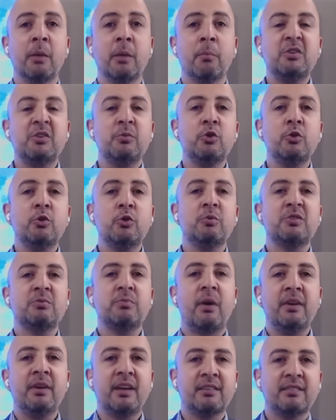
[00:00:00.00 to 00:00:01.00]
مش انه مش
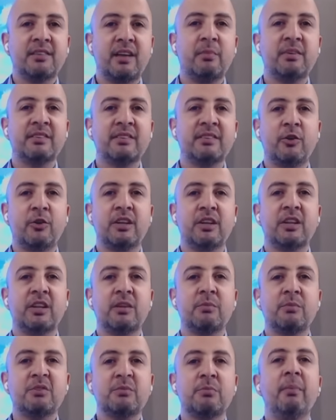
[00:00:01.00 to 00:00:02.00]
معمل لها سايبر
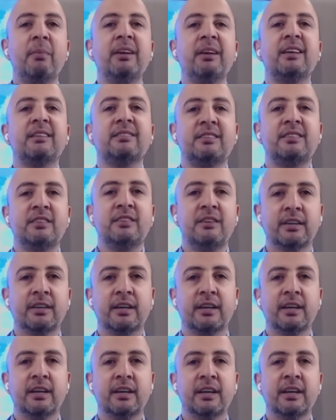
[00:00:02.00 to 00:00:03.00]
سيكوريتي مش معمل لها
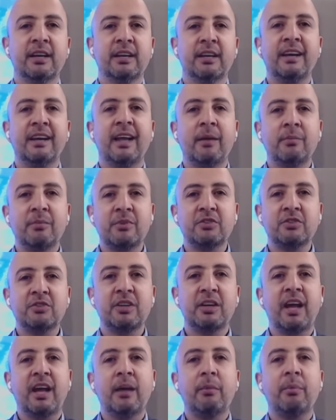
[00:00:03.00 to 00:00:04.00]
صيانه يعني عم
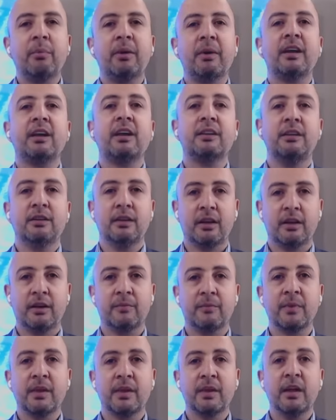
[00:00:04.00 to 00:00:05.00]
تشتغل على بركه
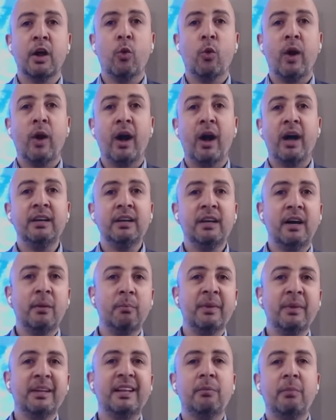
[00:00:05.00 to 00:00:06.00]
الله
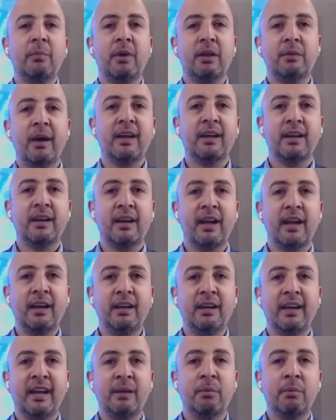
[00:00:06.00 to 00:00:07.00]
وعنا مثل ما تبين
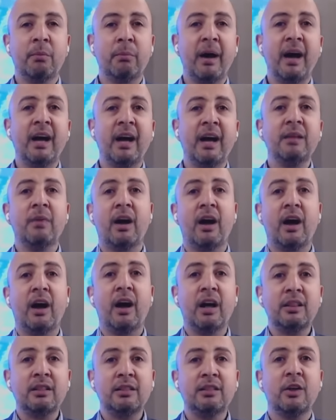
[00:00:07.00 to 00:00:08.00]
هلا يعني من بعد ما
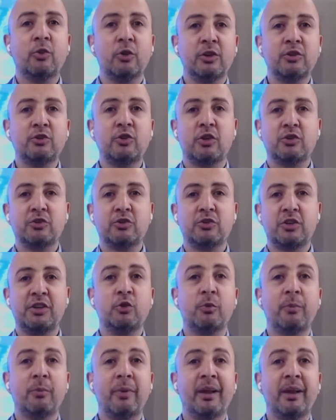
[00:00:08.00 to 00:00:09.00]
اطلقوا رجعوا
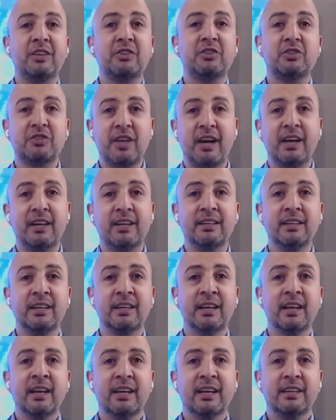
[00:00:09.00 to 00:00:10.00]
الشاشات وبلشت اشتغلت
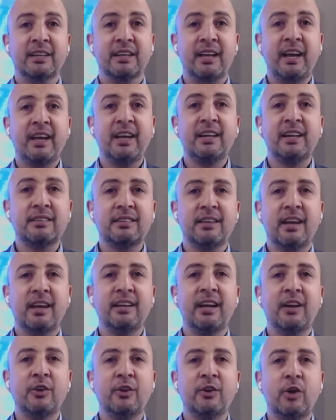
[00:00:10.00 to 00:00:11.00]
تخيل
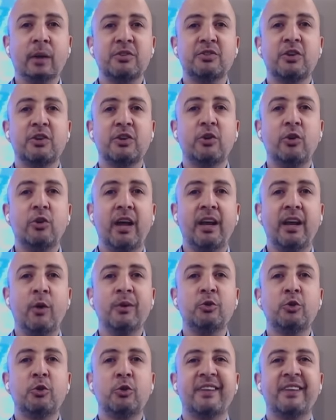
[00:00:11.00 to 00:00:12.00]
السداليا انه عم بيشتغلوا على
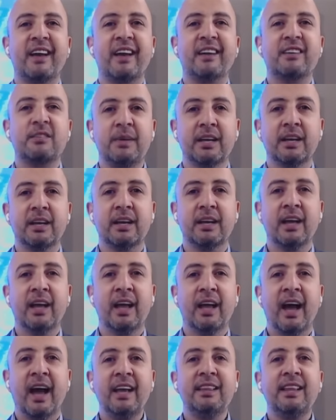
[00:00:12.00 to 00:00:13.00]
ويندوز اكس بي
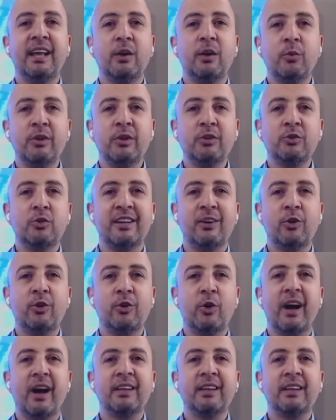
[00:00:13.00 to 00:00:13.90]
هيدا الويندوز له